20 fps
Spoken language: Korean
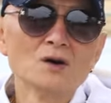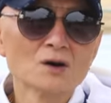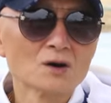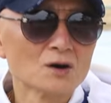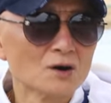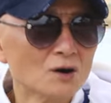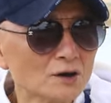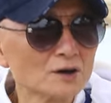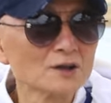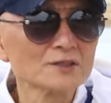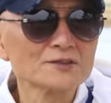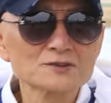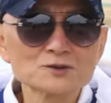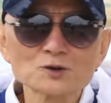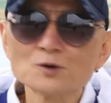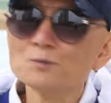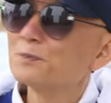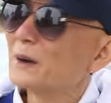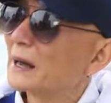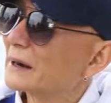걸어도
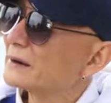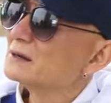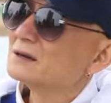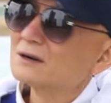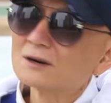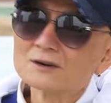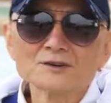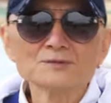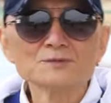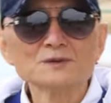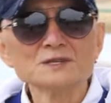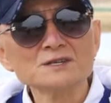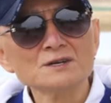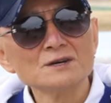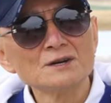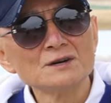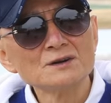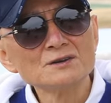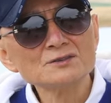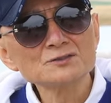좀 빠른
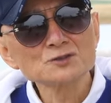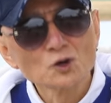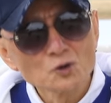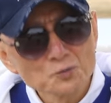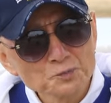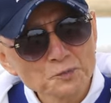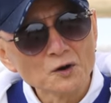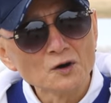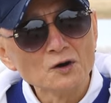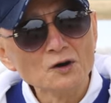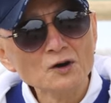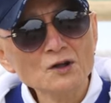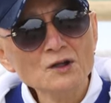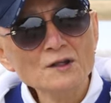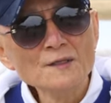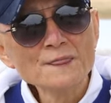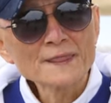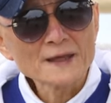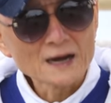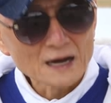걸음이죠, 속보.
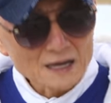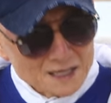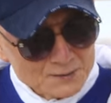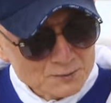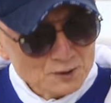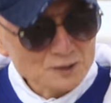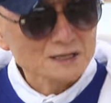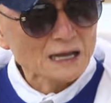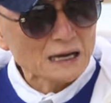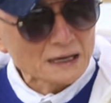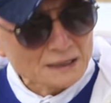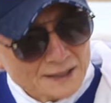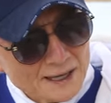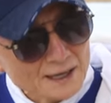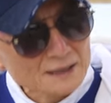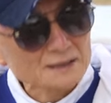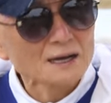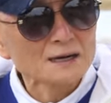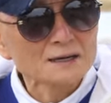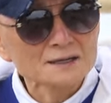아니면
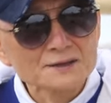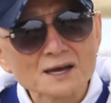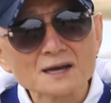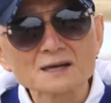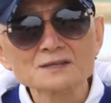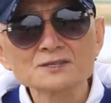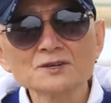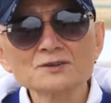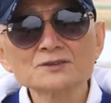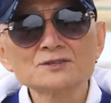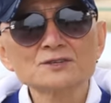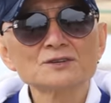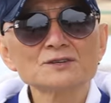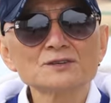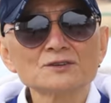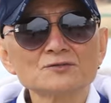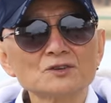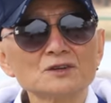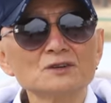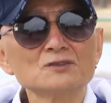따그닥 따그닥
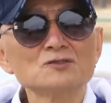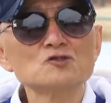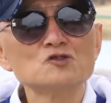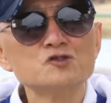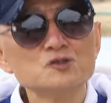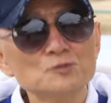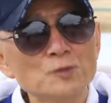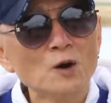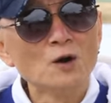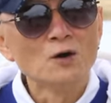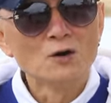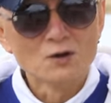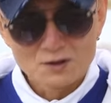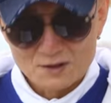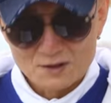천천히 뛰는 구보.